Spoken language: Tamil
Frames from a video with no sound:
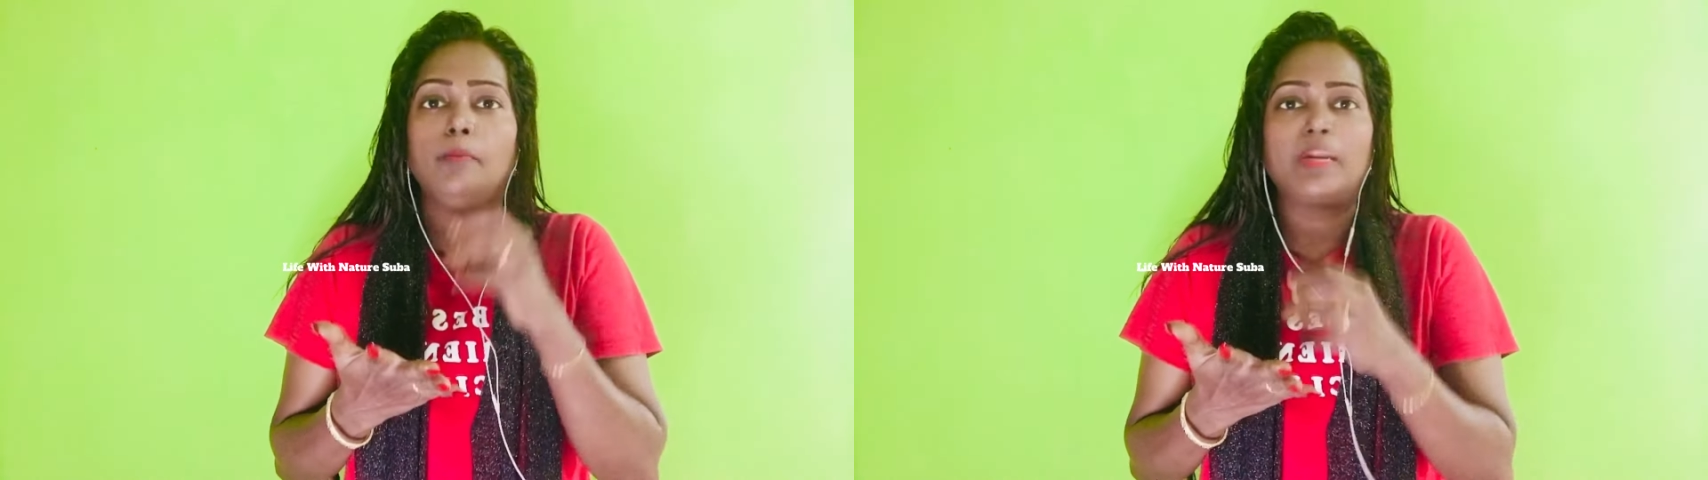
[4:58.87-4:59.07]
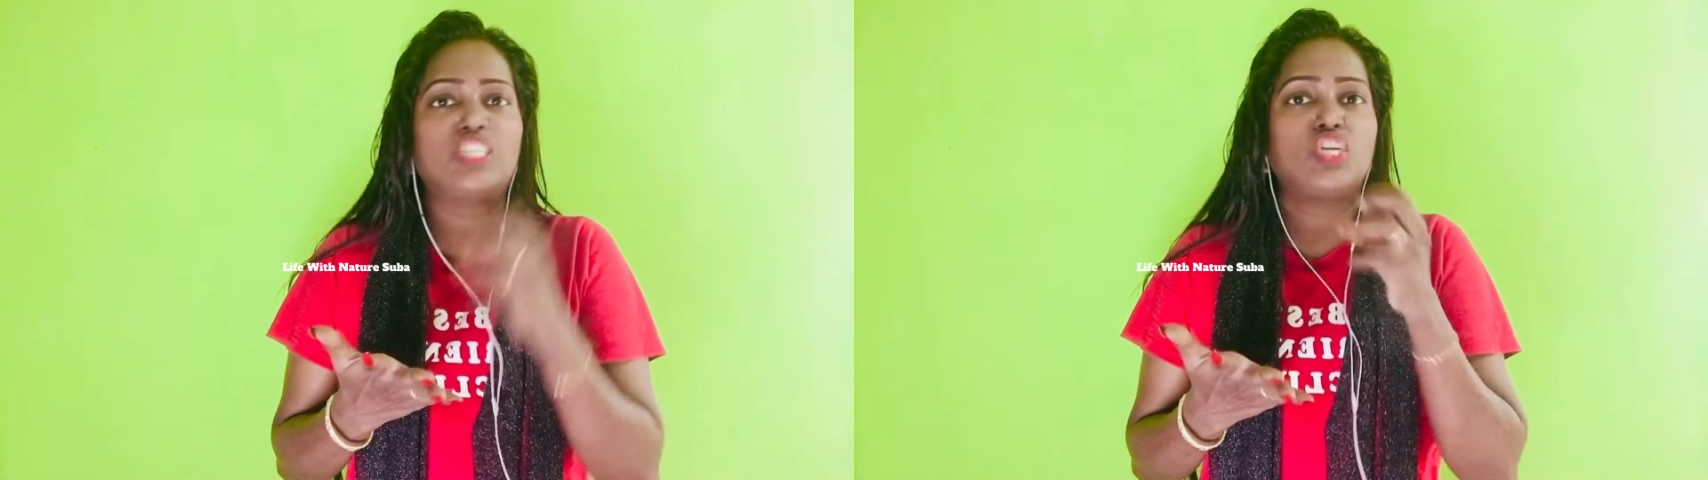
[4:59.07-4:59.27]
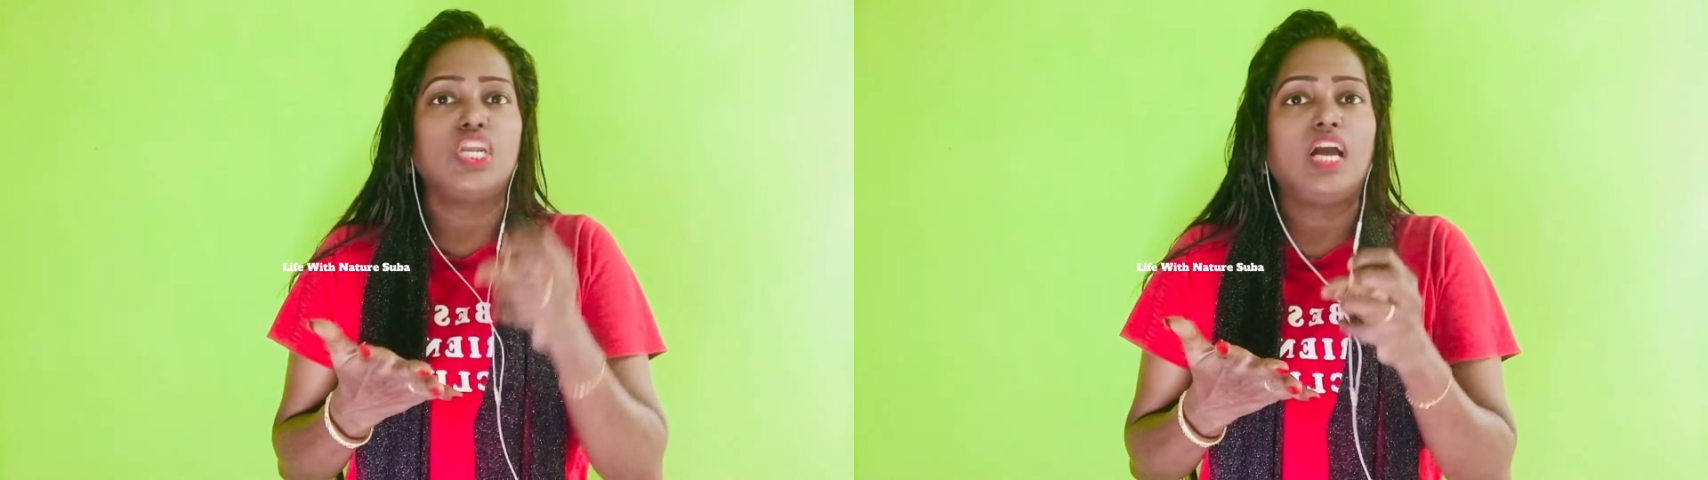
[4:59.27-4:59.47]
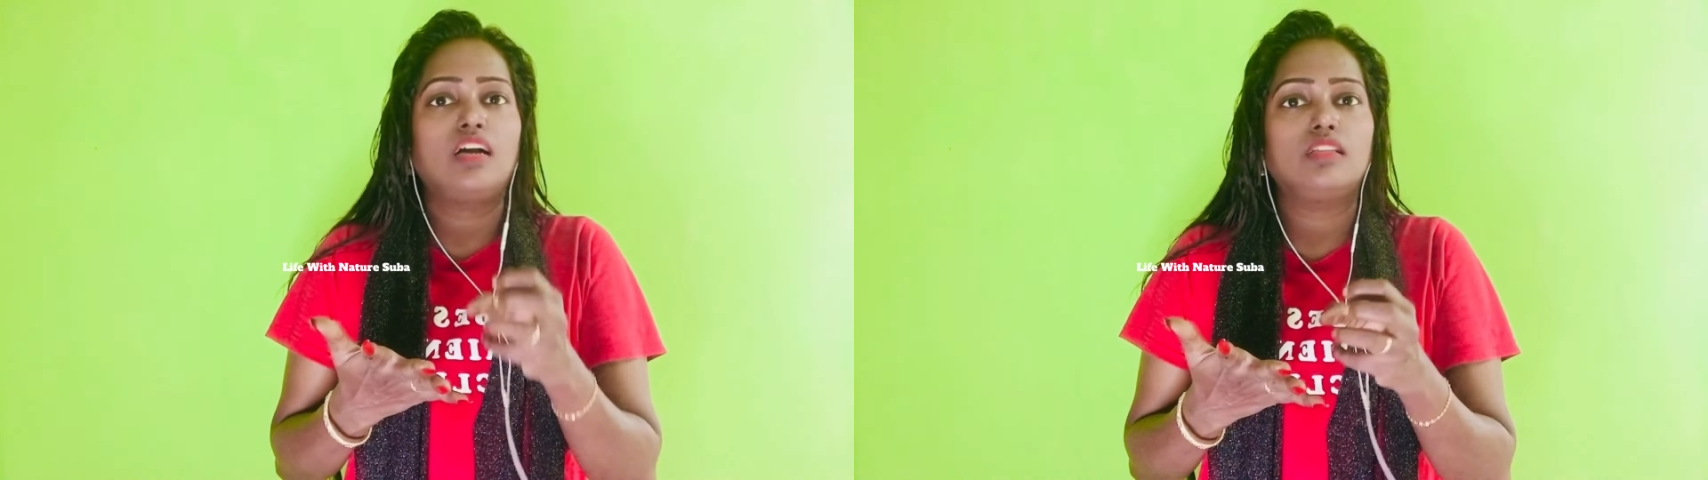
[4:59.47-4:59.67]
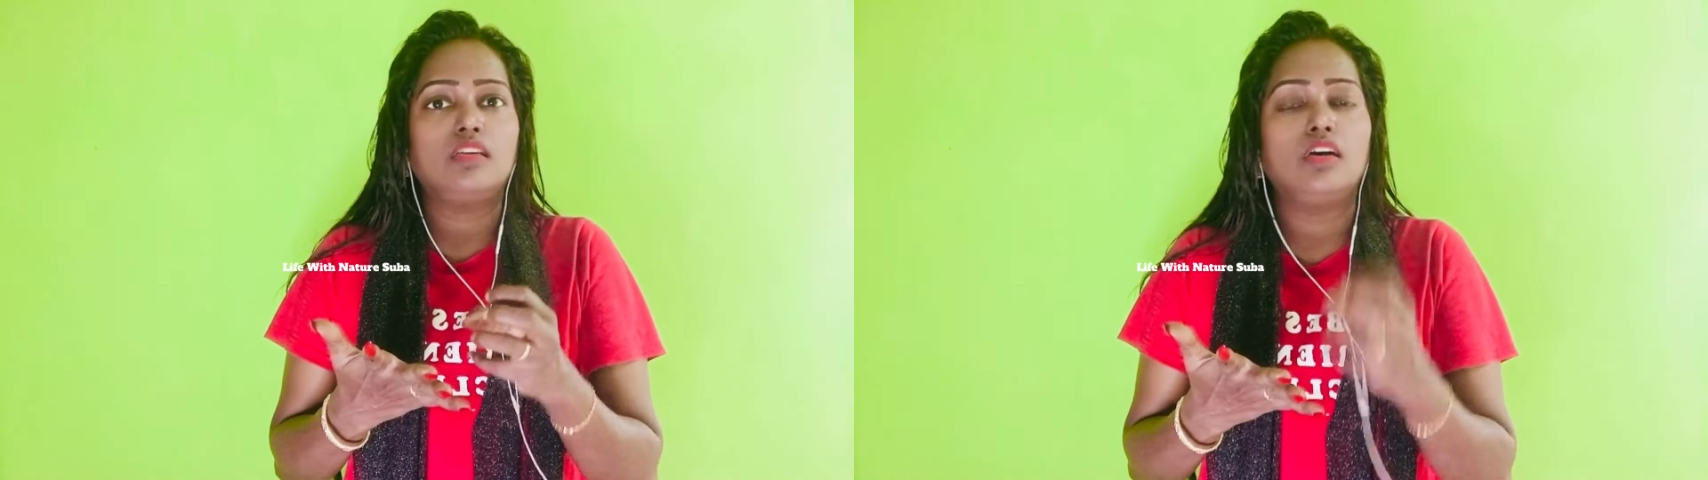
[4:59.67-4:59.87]

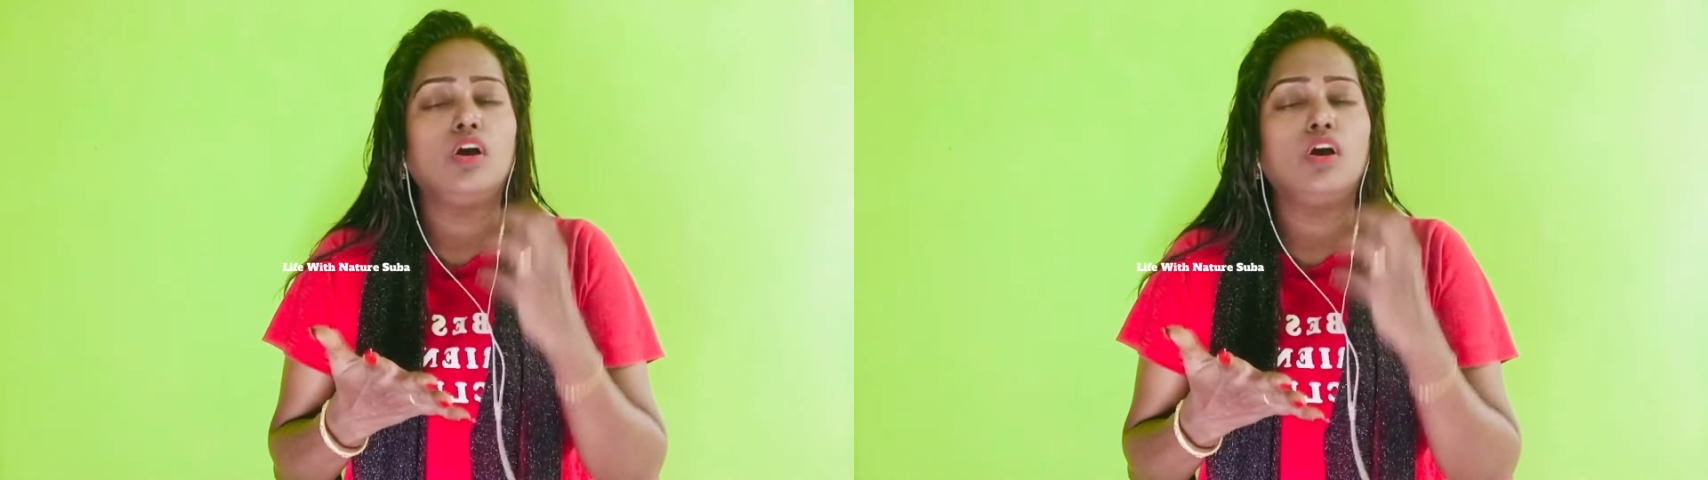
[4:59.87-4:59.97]
பிரச்சனையாகுது